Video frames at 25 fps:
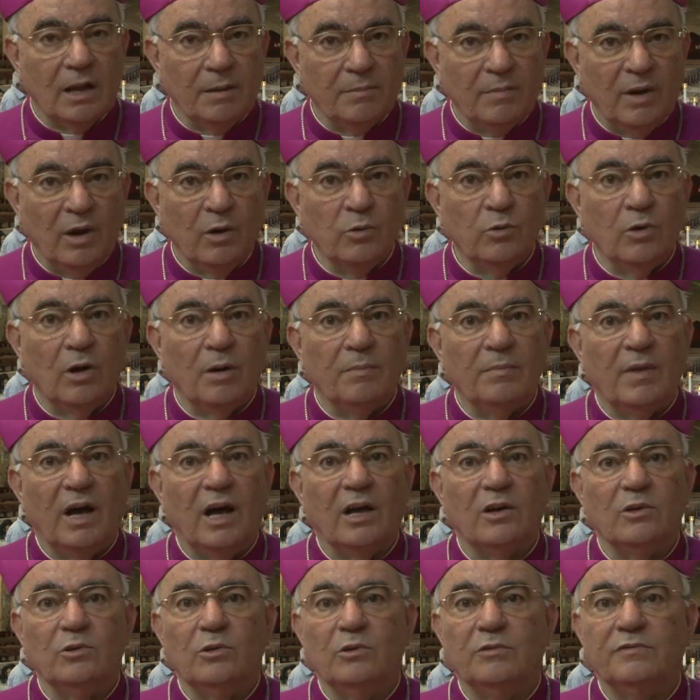كما هو
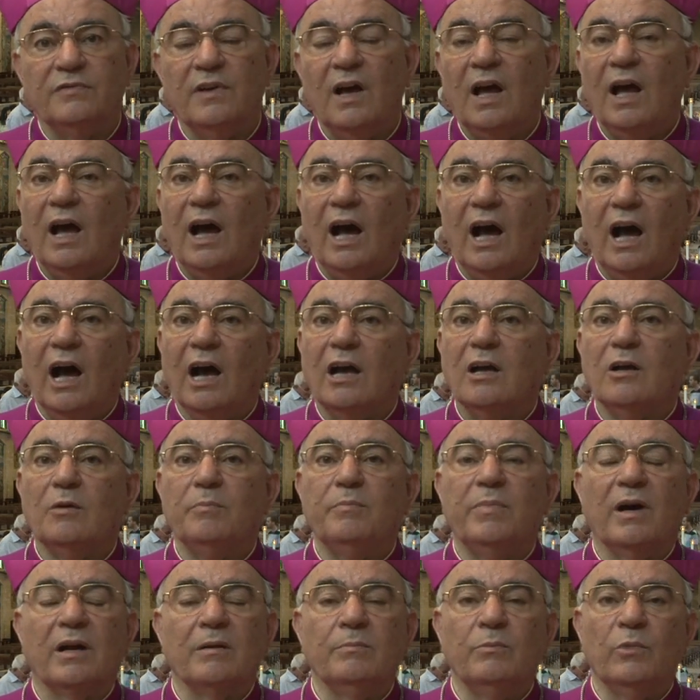معروف
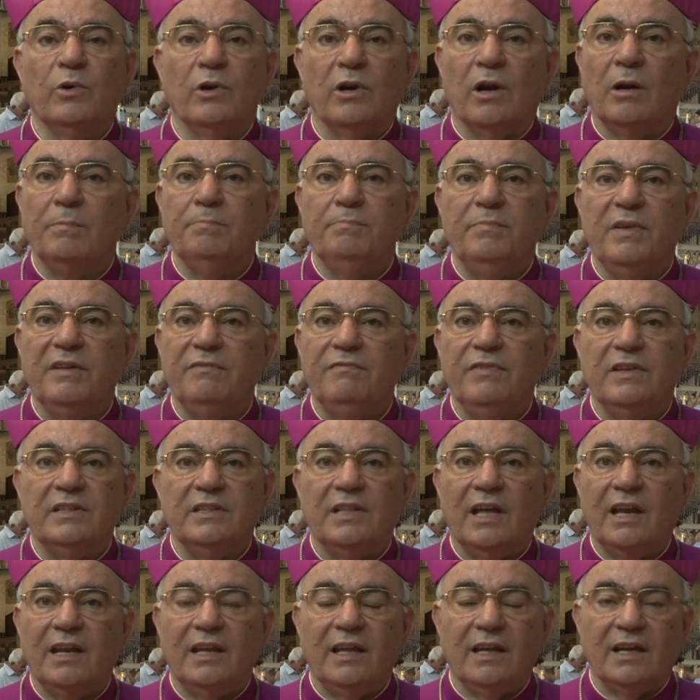أكبر مربي في
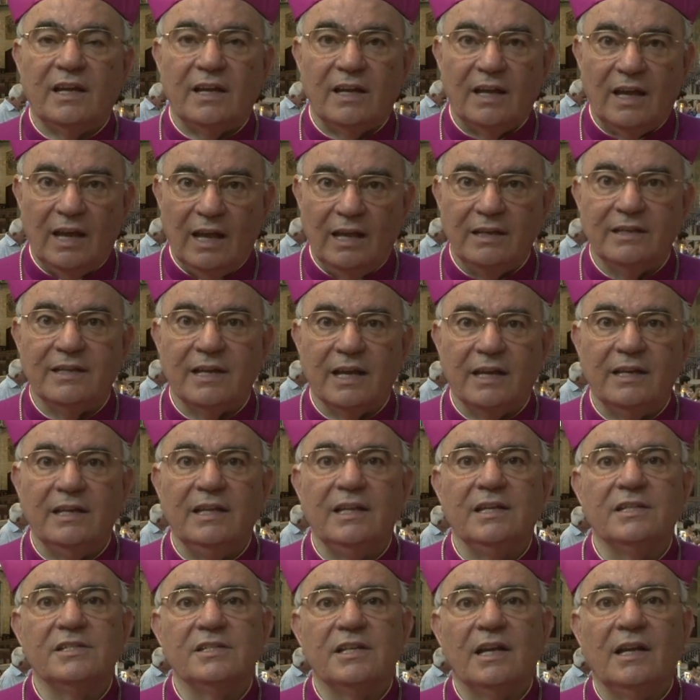تاريخ
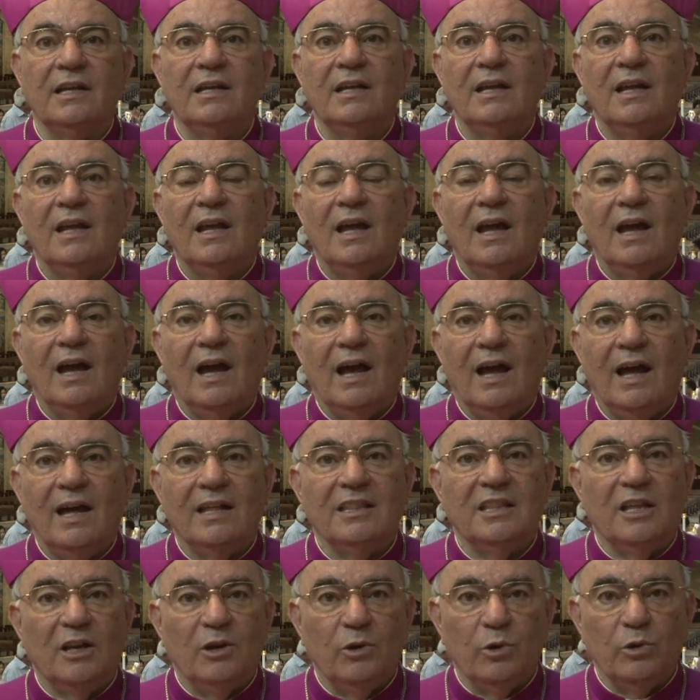الكنيسة
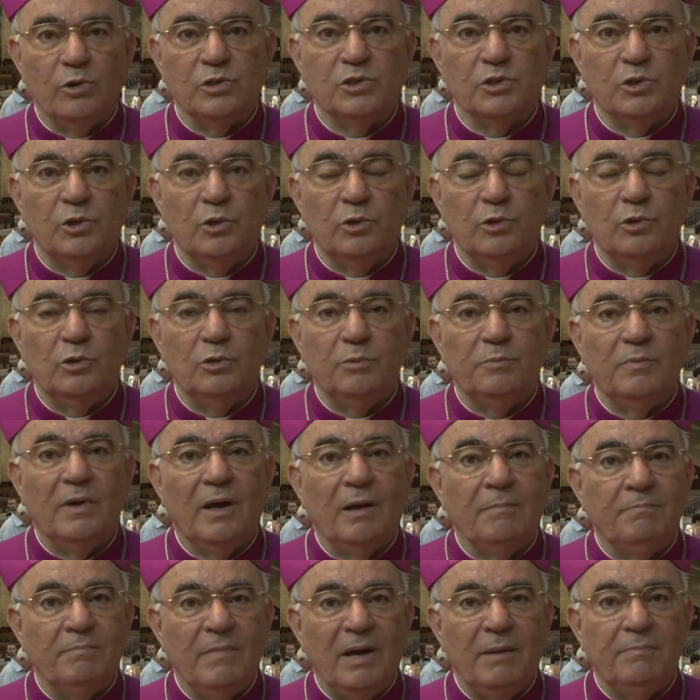هذا الأسلوب
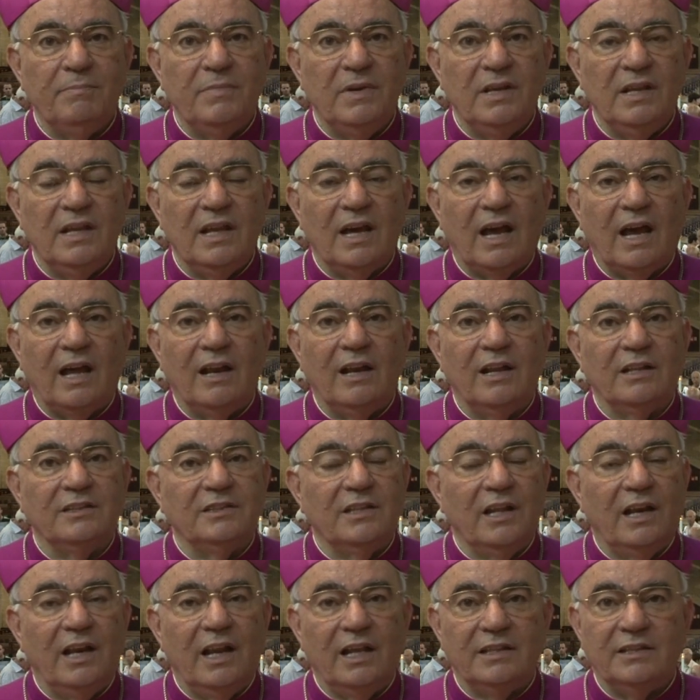مبني على
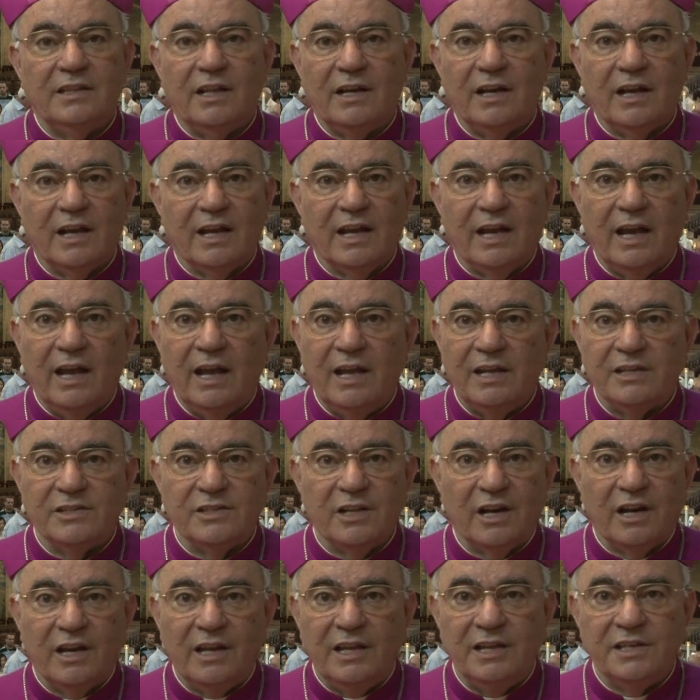ثلاثة ركائز
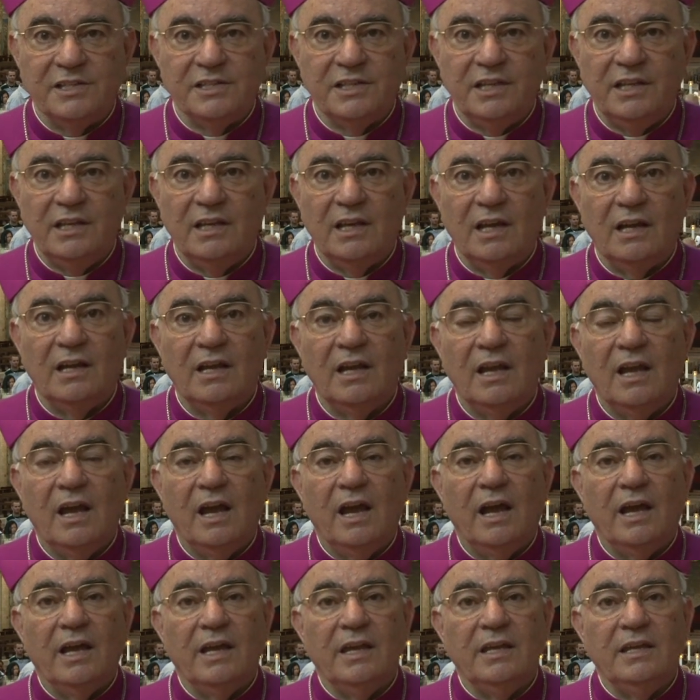رئيسية
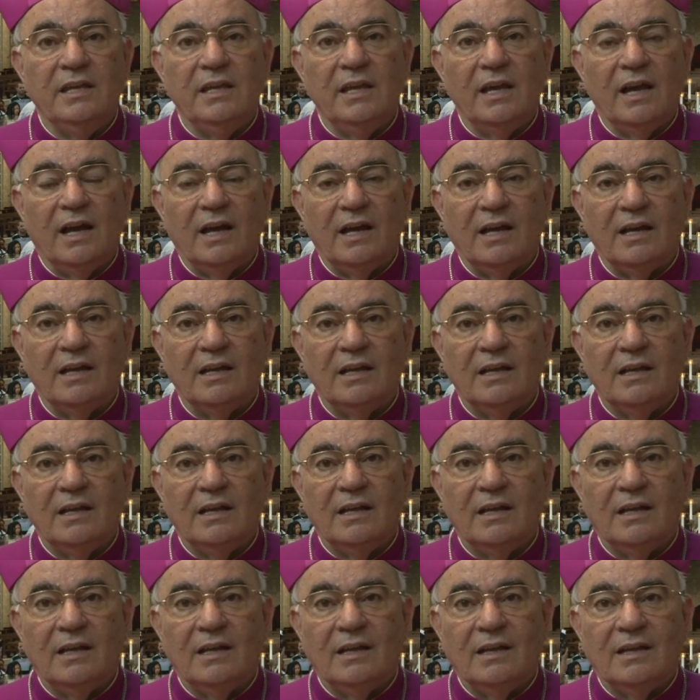هي
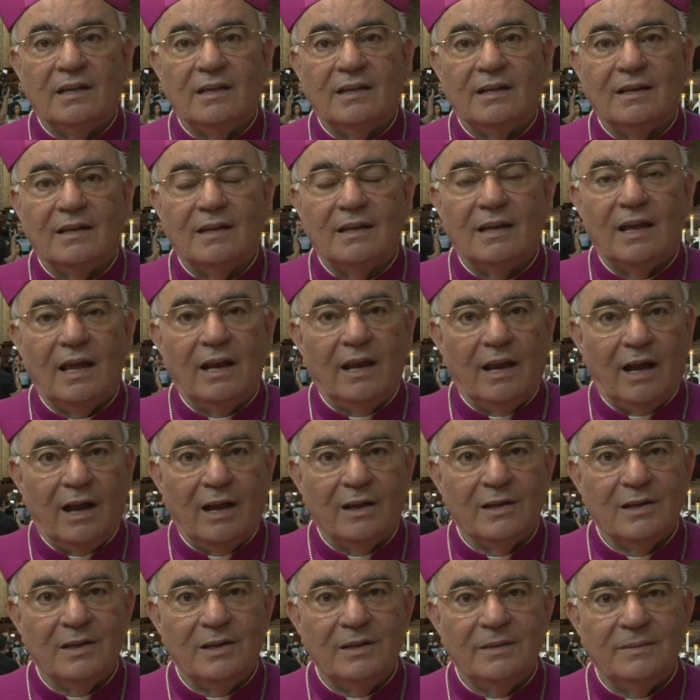
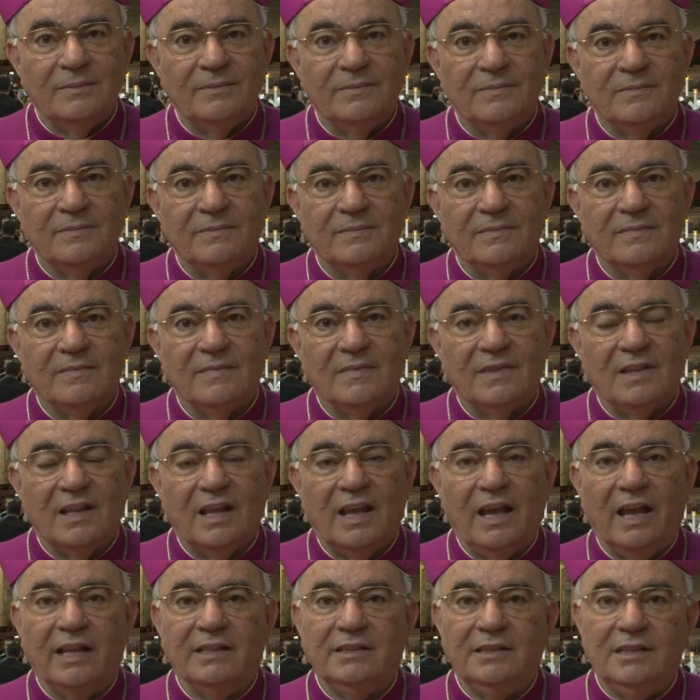العقل
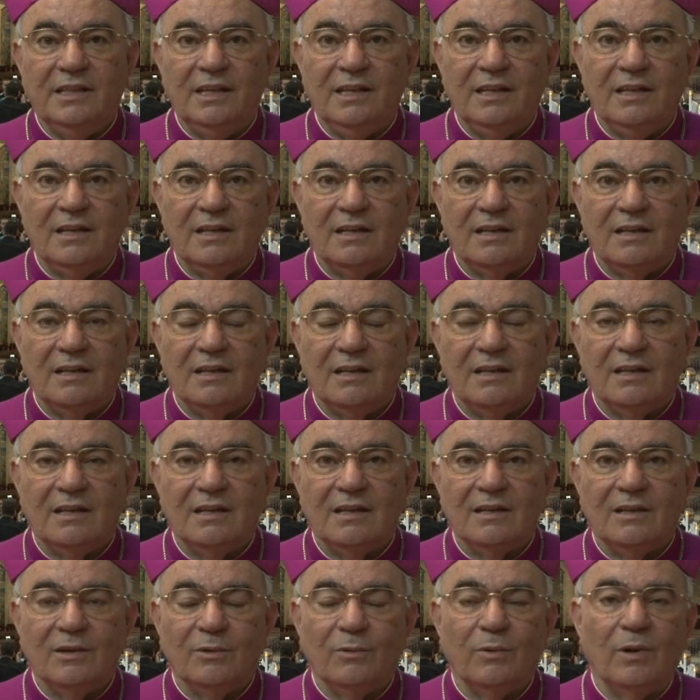الدين
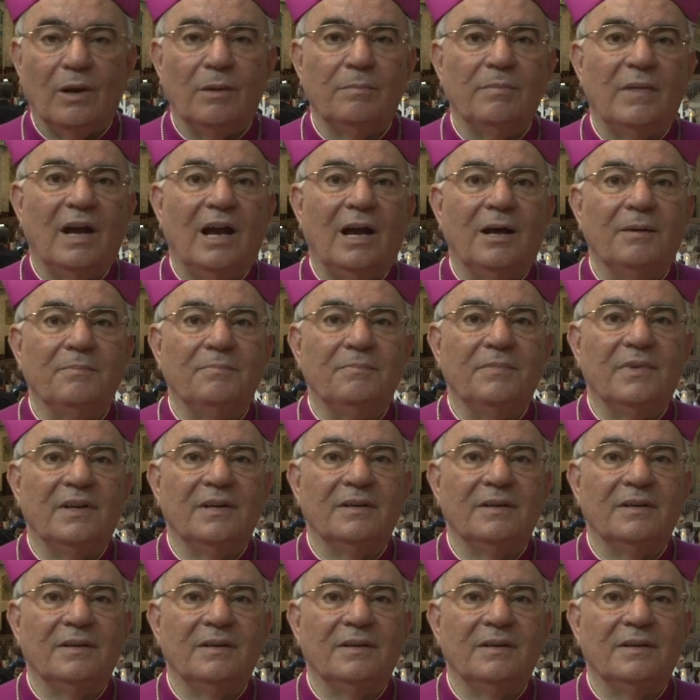والمحبة